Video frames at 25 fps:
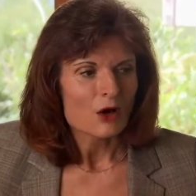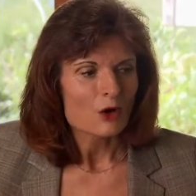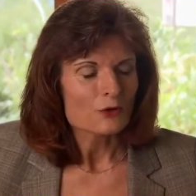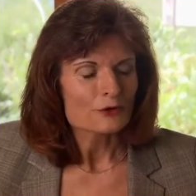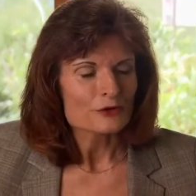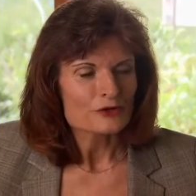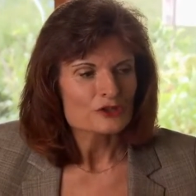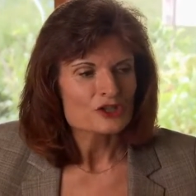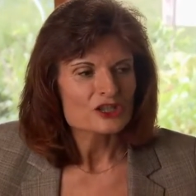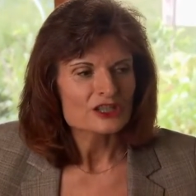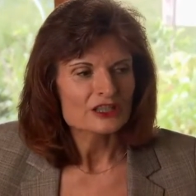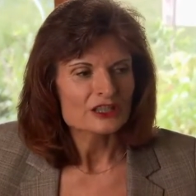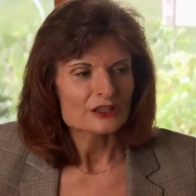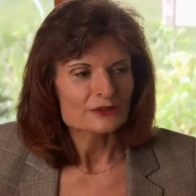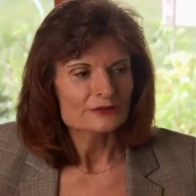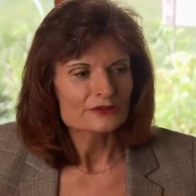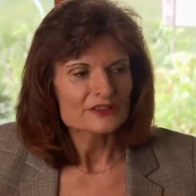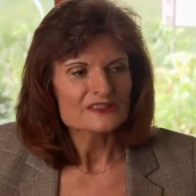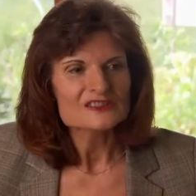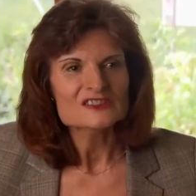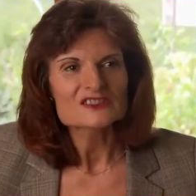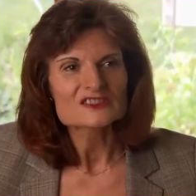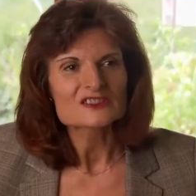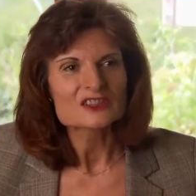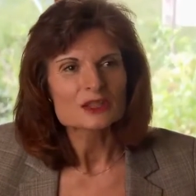auch verschiedenen
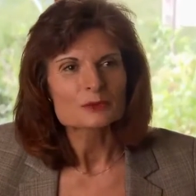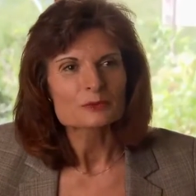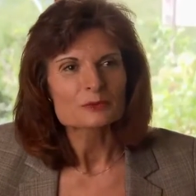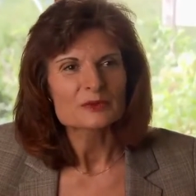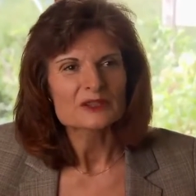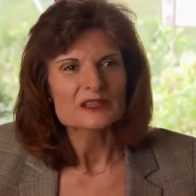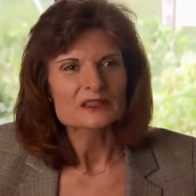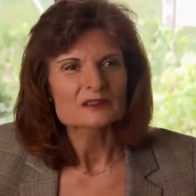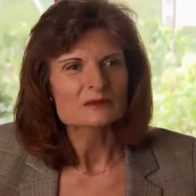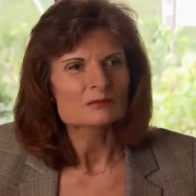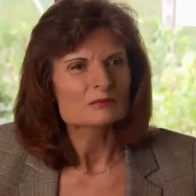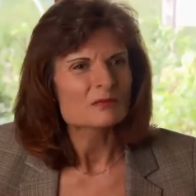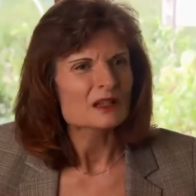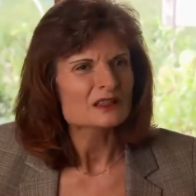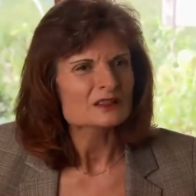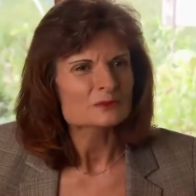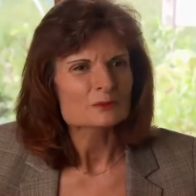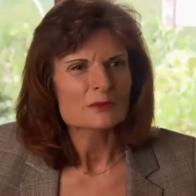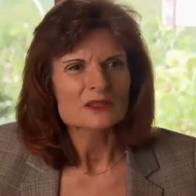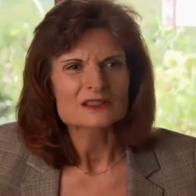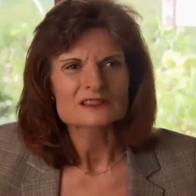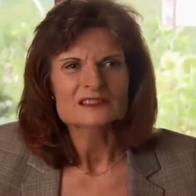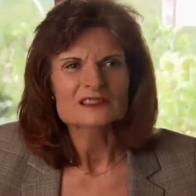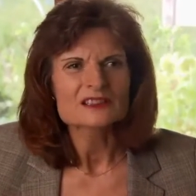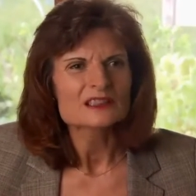Wissensgebieten,
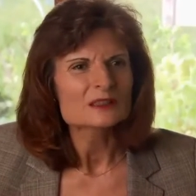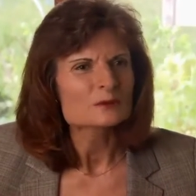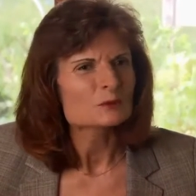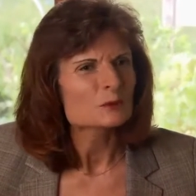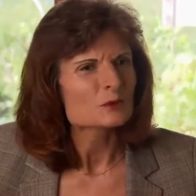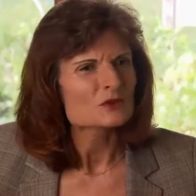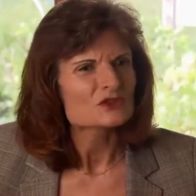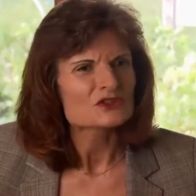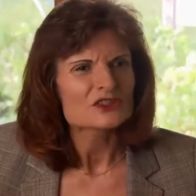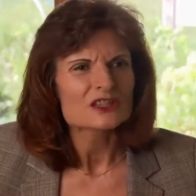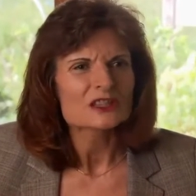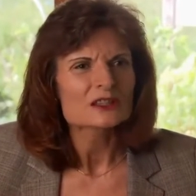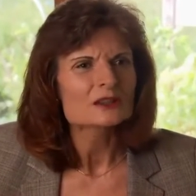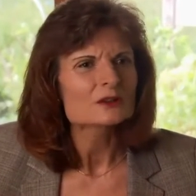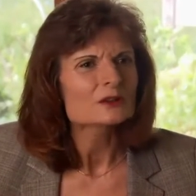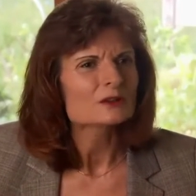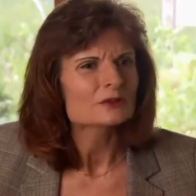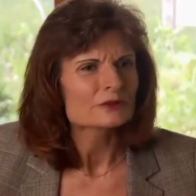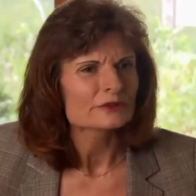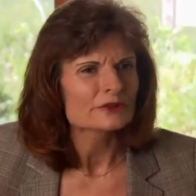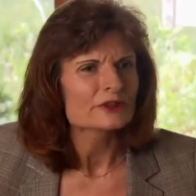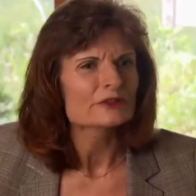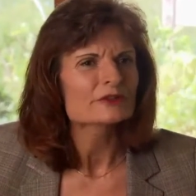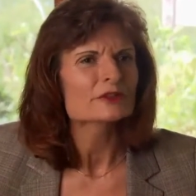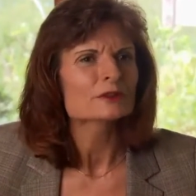Mathematik, Musik,
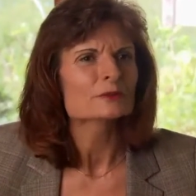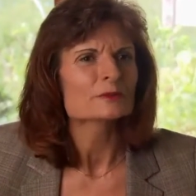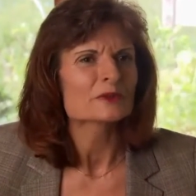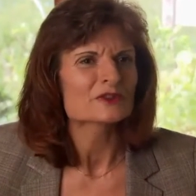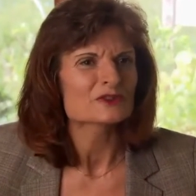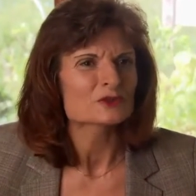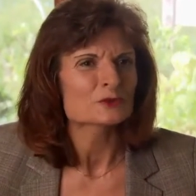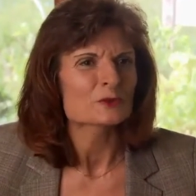wie wird